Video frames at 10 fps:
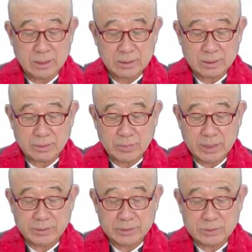The
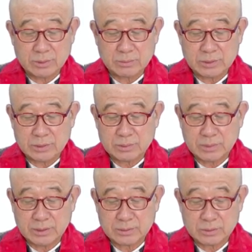merit of this
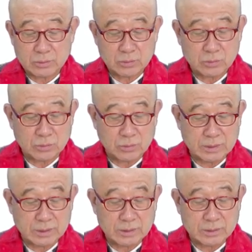person would
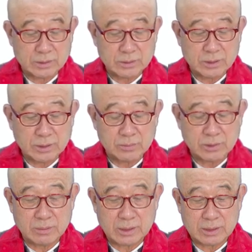be
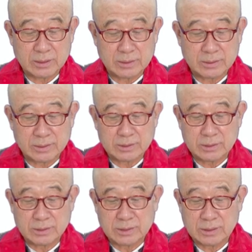extremely many. 여기서
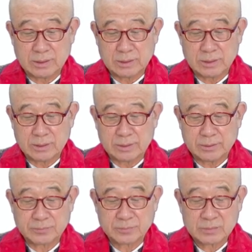이제
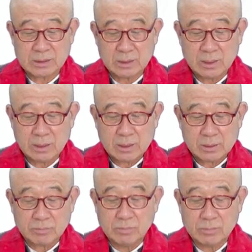
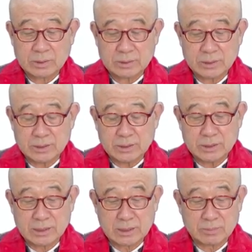그
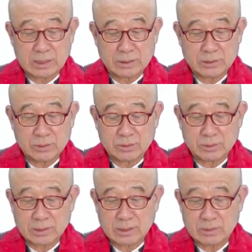인연이란 말이 있죠.
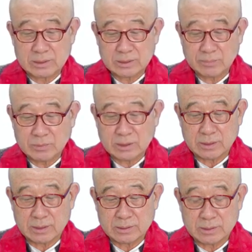그 다음에 이제
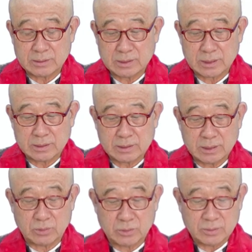삼천대천세계
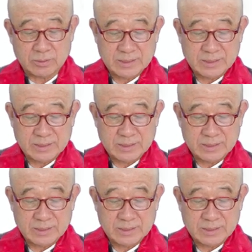칠보.